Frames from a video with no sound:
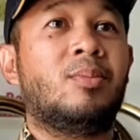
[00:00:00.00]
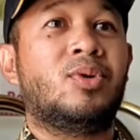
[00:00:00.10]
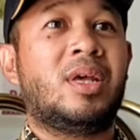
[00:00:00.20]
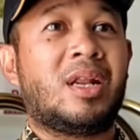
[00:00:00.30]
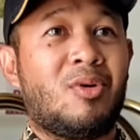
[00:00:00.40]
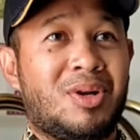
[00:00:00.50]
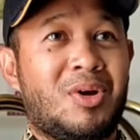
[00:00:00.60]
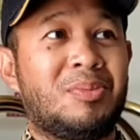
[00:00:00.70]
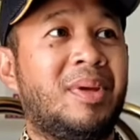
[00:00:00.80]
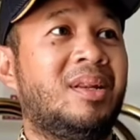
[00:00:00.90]
kemudian
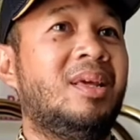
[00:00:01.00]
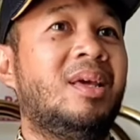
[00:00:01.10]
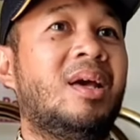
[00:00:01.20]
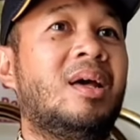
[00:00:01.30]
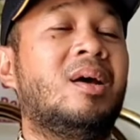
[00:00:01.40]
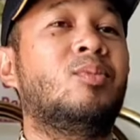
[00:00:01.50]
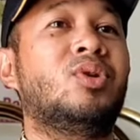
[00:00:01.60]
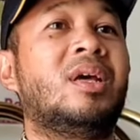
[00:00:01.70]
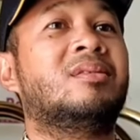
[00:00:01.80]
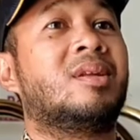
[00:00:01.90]
kawan-kawan media,
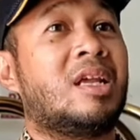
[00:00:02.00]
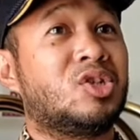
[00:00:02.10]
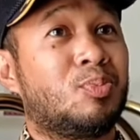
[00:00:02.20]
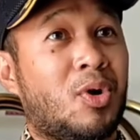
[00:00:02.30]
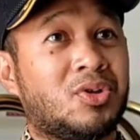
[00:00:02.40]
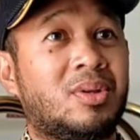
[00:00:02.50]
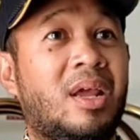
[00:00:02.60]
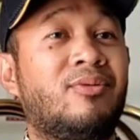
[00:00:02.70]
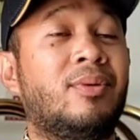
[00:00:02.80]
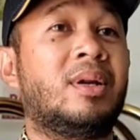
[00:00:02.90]
kemudian transport,
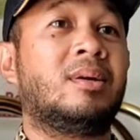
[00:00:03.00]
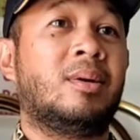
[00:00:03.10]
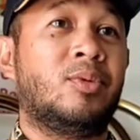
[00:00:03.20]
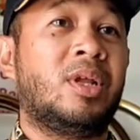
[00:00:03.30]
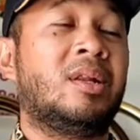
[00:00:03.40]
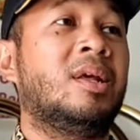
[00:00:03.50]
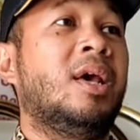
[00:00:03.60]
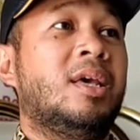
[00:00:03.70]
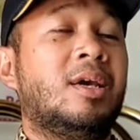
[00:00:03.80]
driver, kemudian